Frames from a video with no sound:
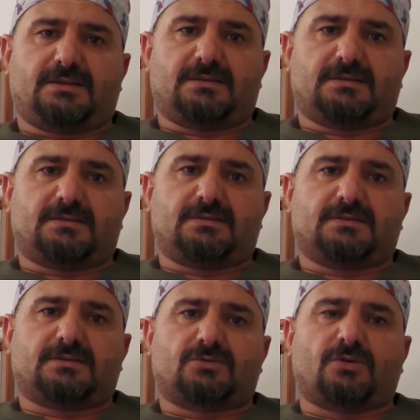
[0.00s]

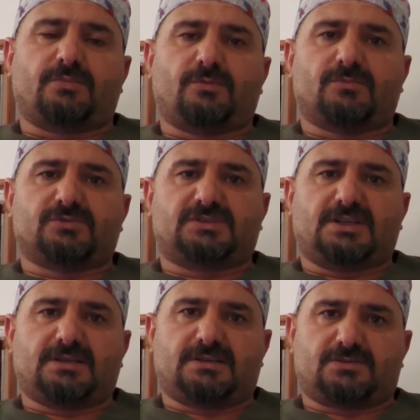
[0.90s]
e,
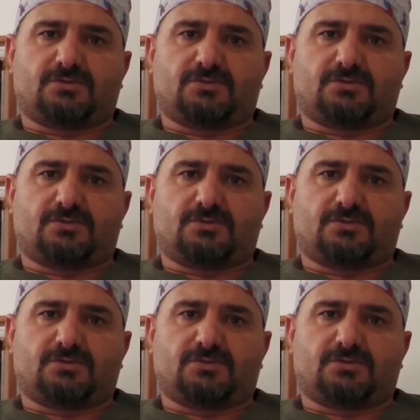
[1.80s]
toplumumuzda